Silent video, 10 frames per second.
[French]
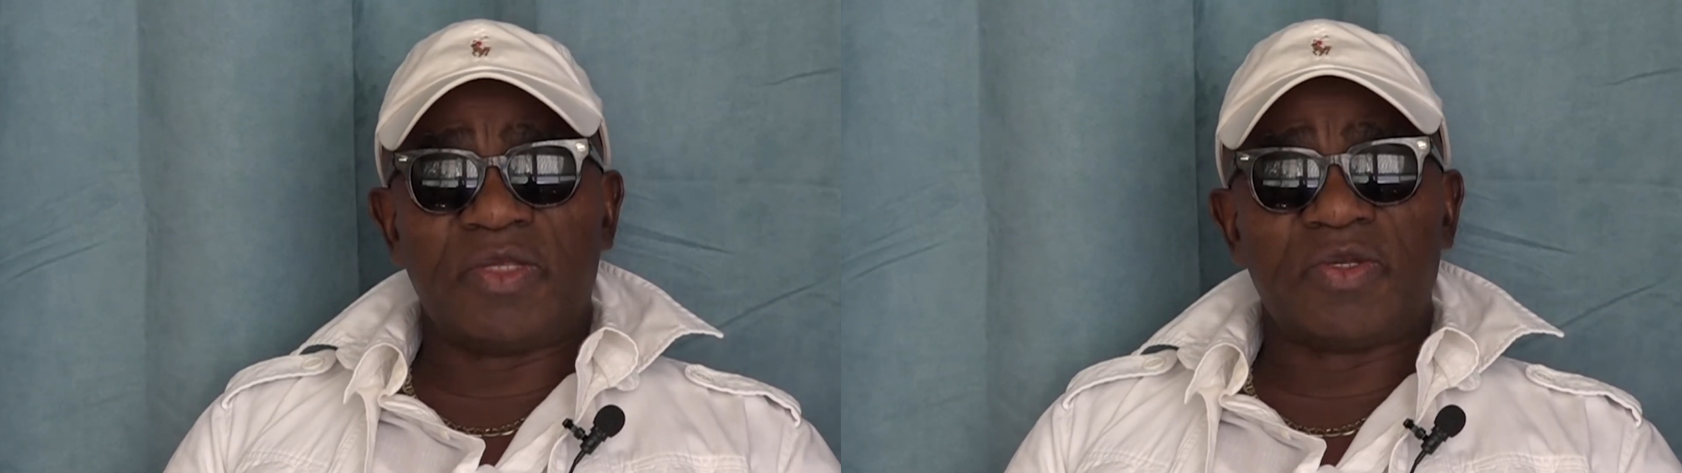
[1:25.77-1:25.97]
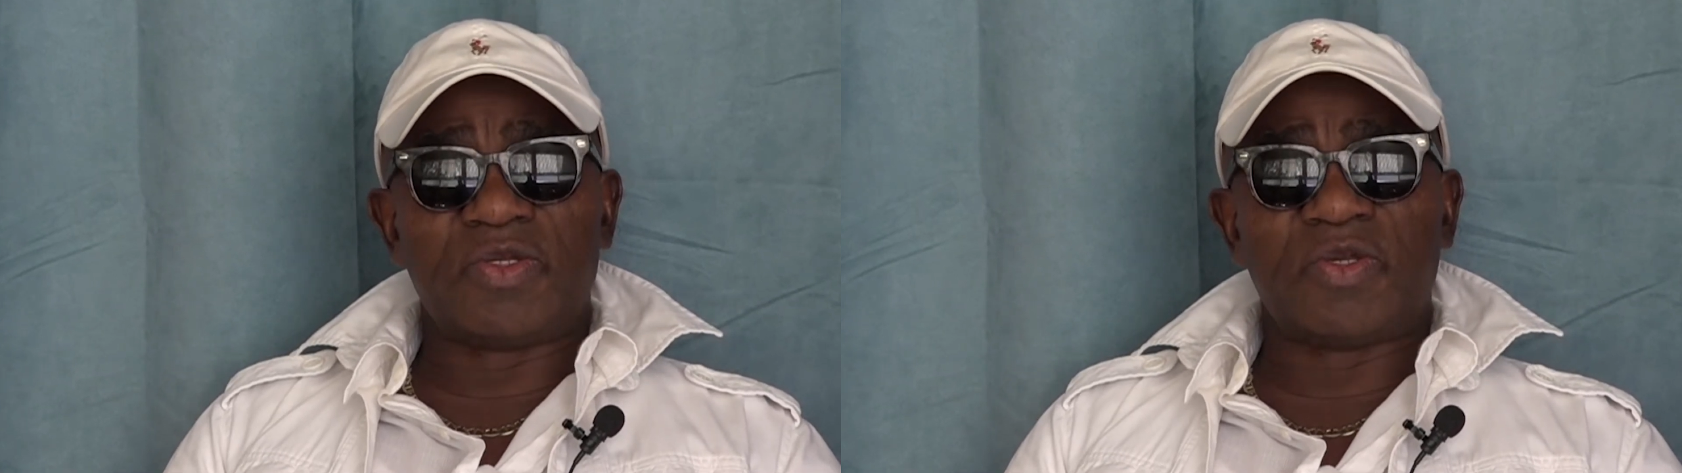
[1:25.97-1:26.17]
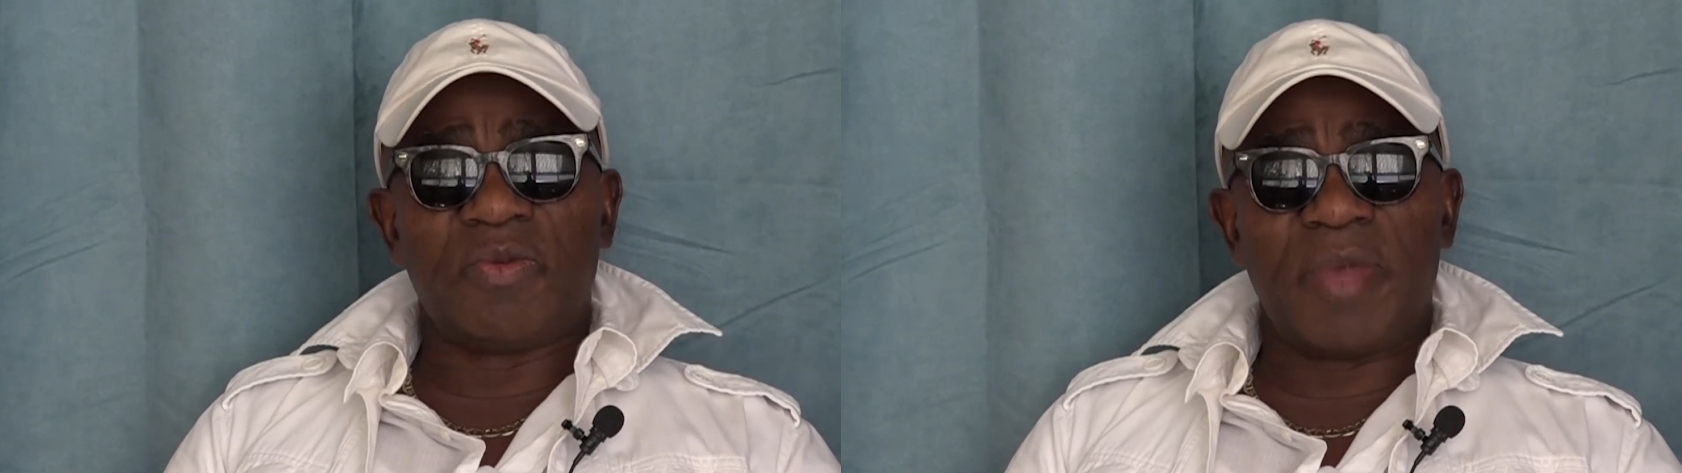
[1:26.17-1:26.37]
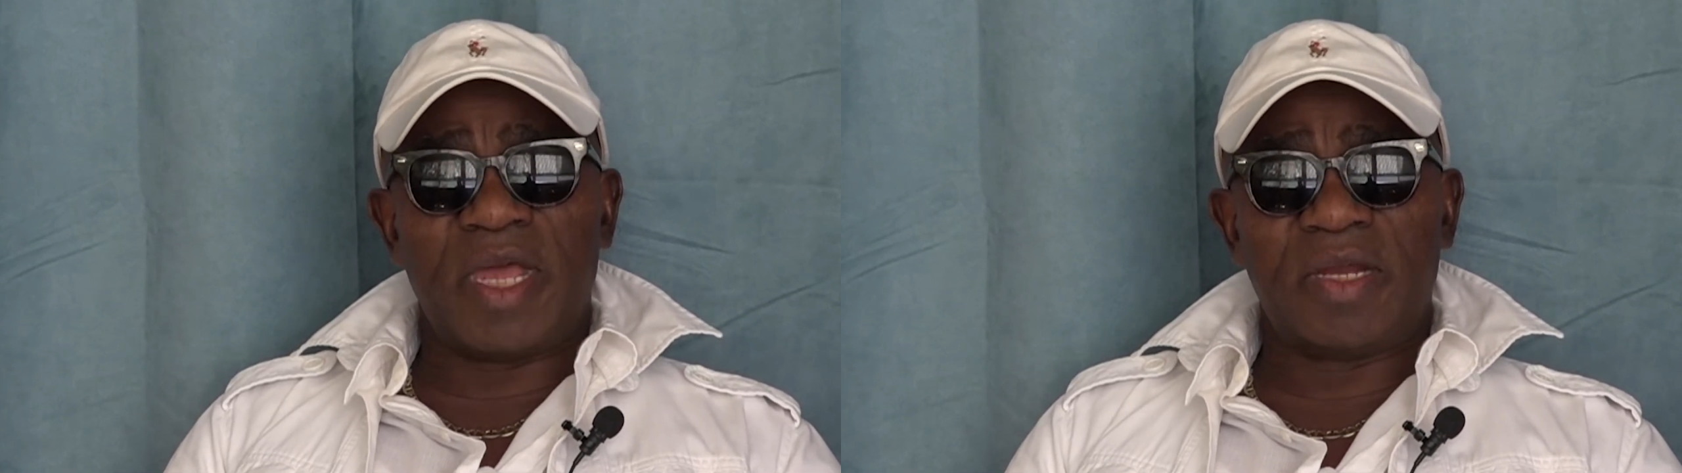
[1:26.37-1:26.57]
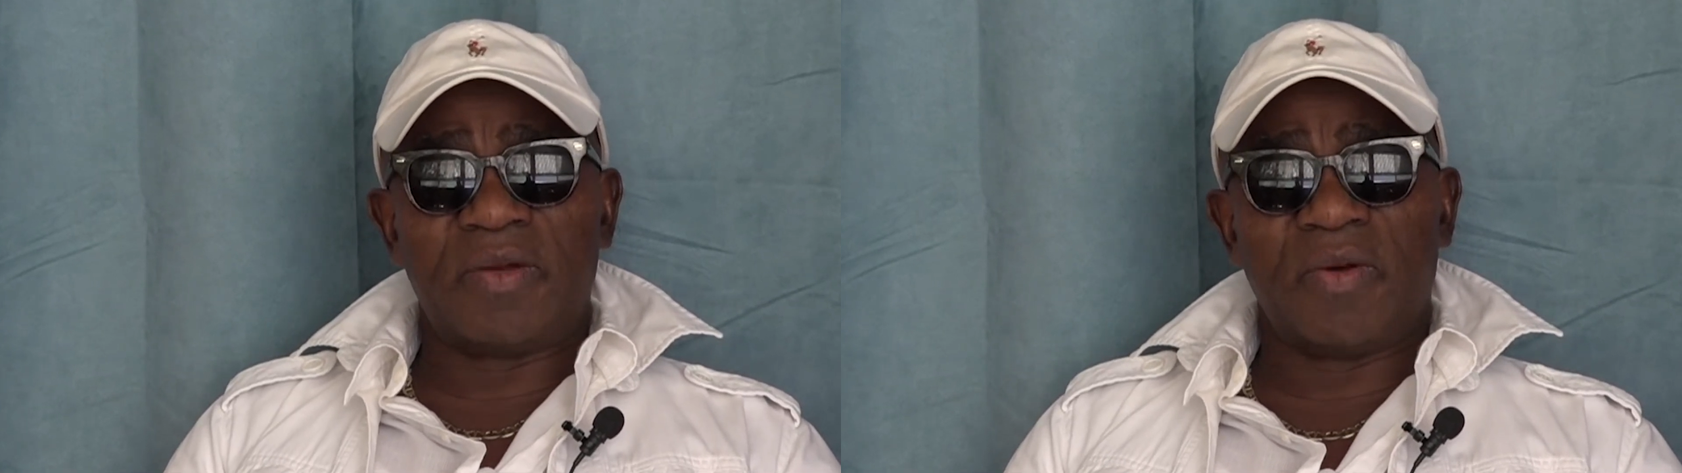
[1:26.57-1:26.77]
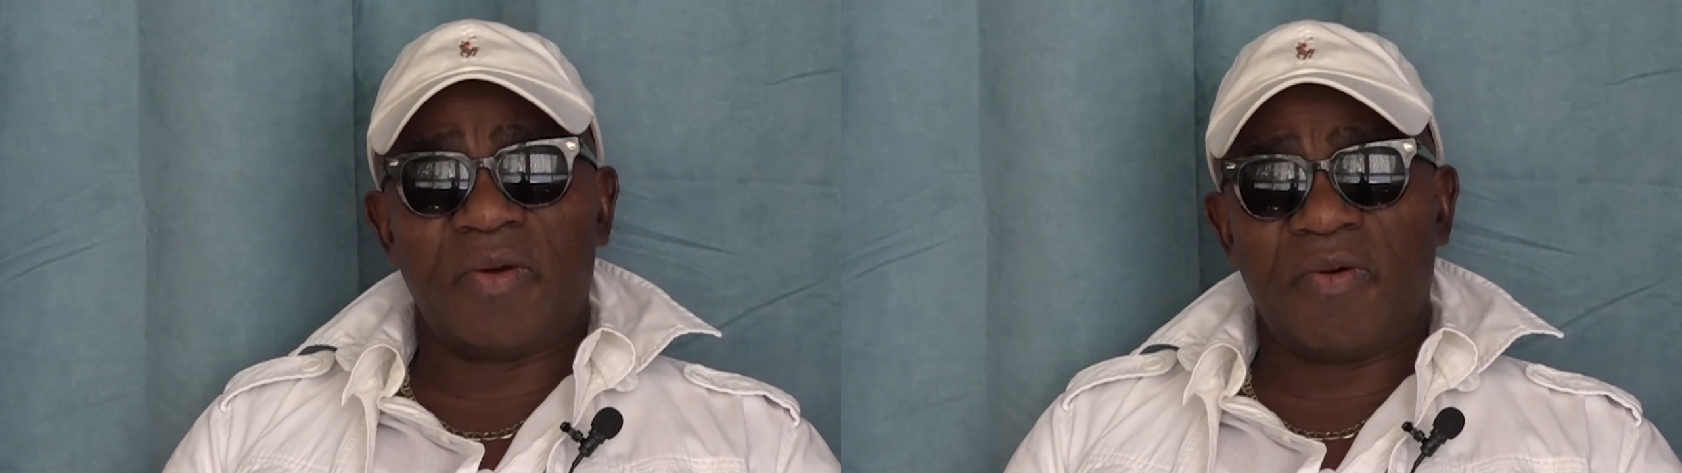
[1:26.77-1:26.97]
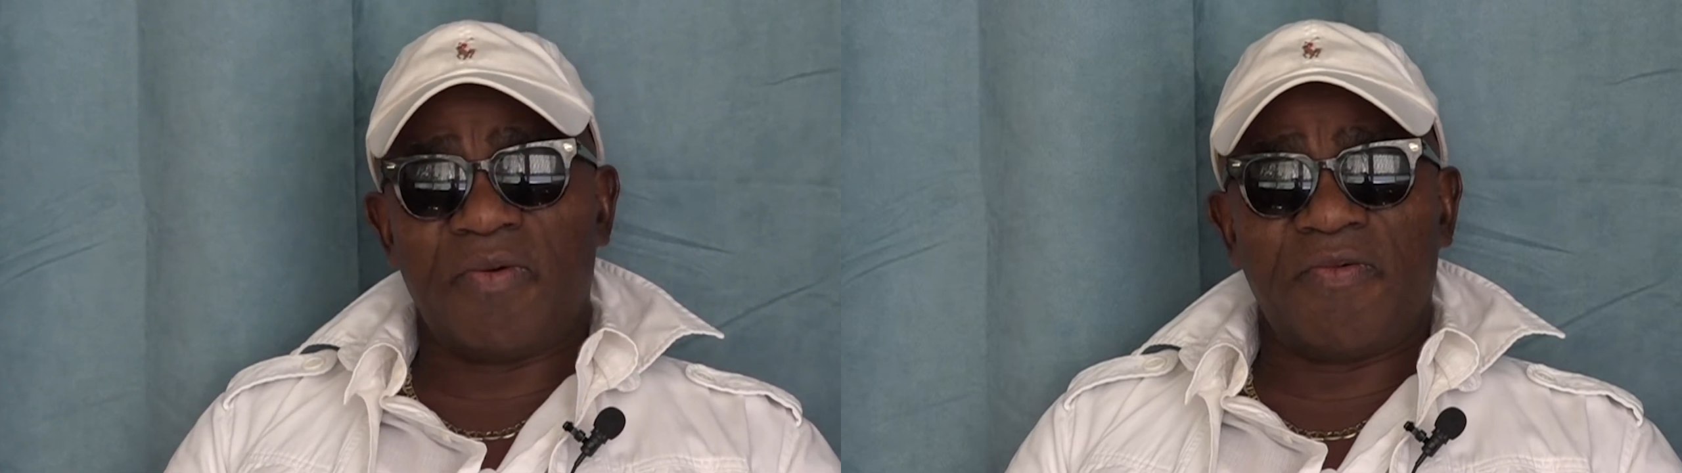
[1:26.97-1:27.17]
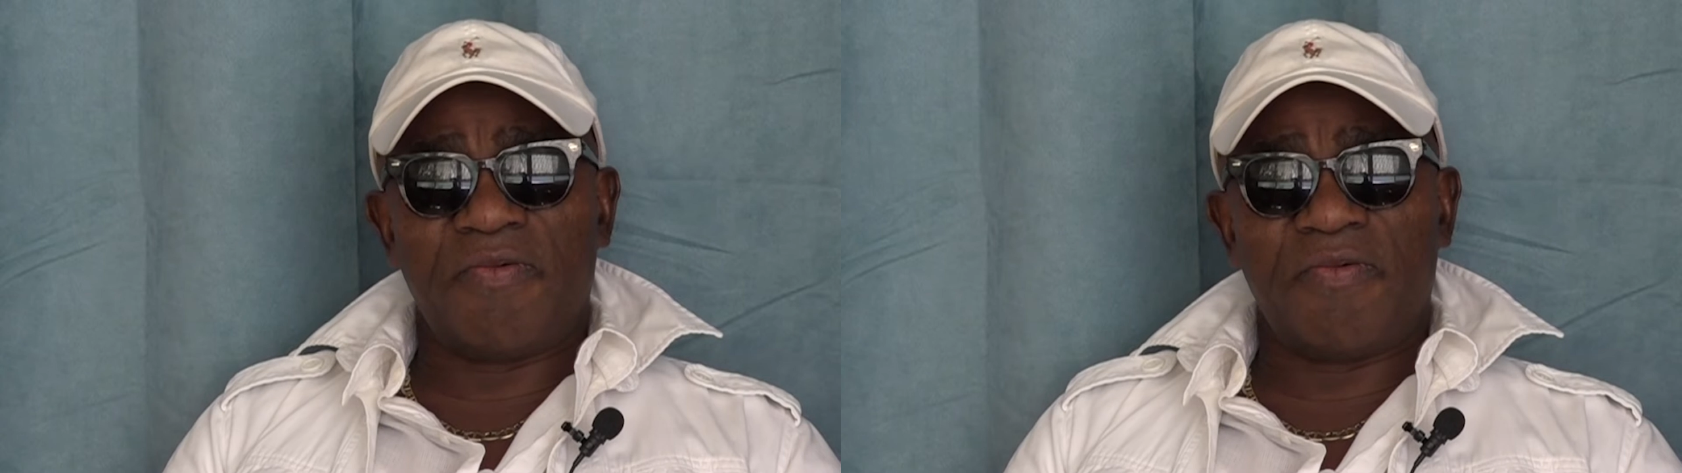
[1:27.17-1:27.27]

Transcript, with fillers: deux semaines, on